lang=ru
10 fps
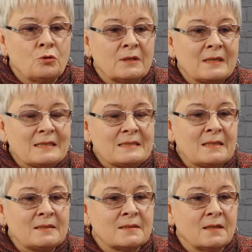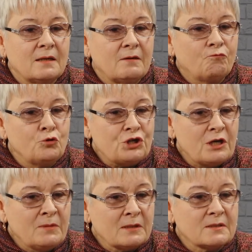отказаться в
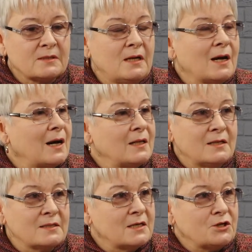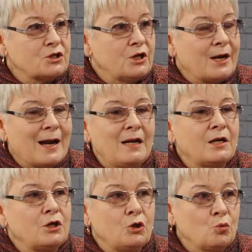учебных целях однозначно реально
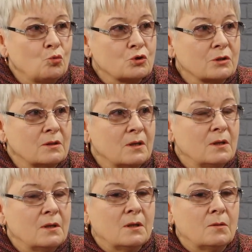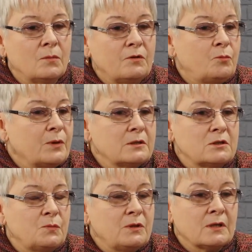и нужно мы, в
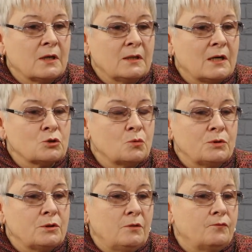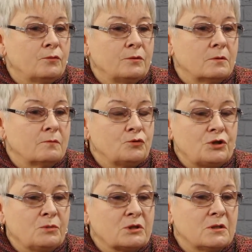принципе, никогда особо телефоны в
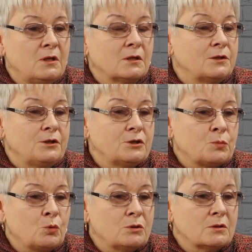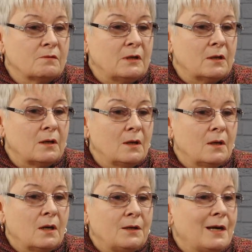учебных целях и не использовали.
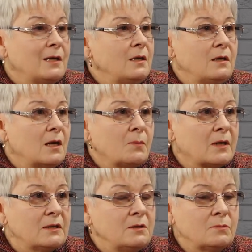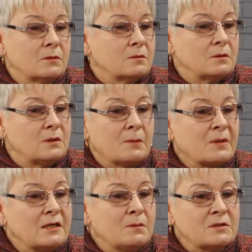И они необходимы,
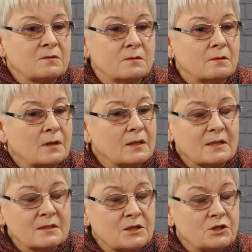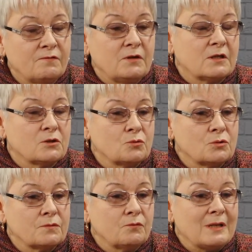необходимость однозначно в них
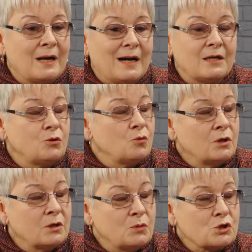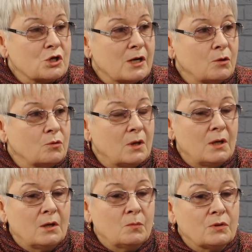отсутствует. Они только мешают,
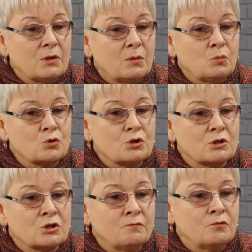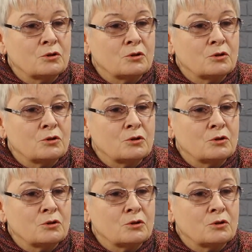потому что живое